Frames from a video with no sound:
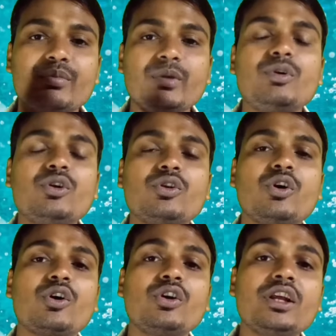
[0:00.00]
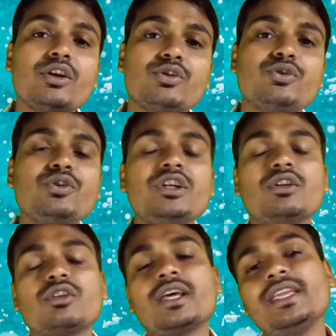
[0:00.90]
বিভিন্ন ধরনের
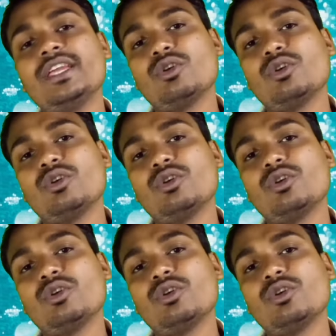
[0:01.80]
জটিলতায়